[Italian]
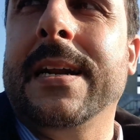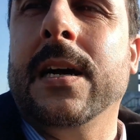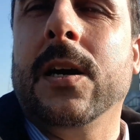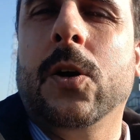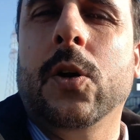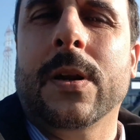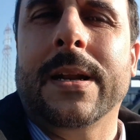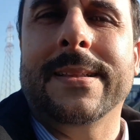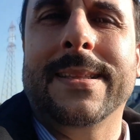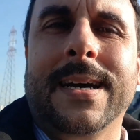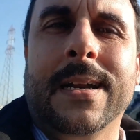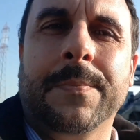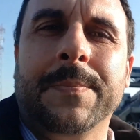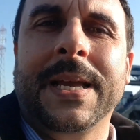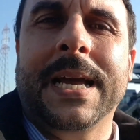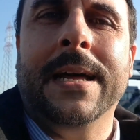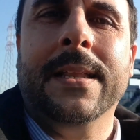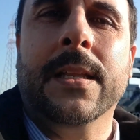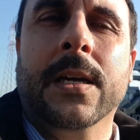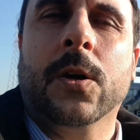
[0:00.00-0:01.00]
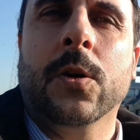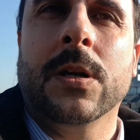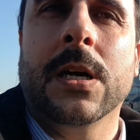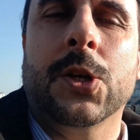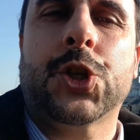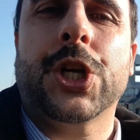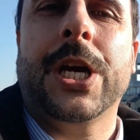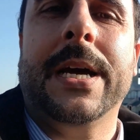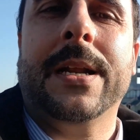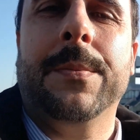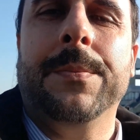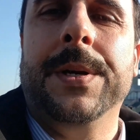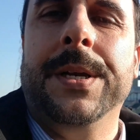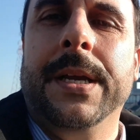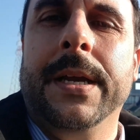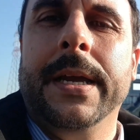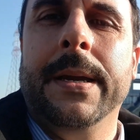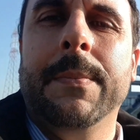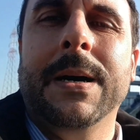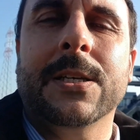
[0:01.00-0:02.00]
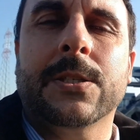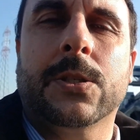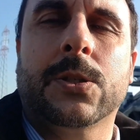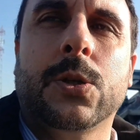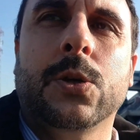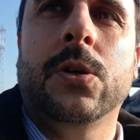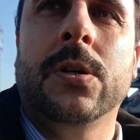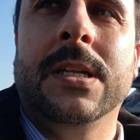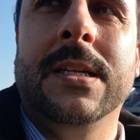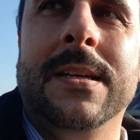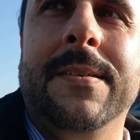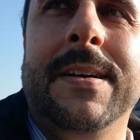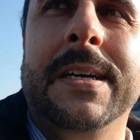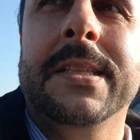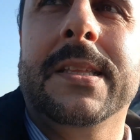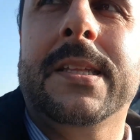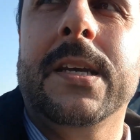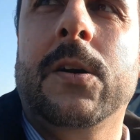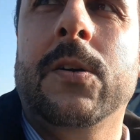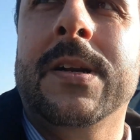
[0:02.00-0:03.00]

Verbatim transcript: ancora Darmian con Acerbi e Bastoni davanti a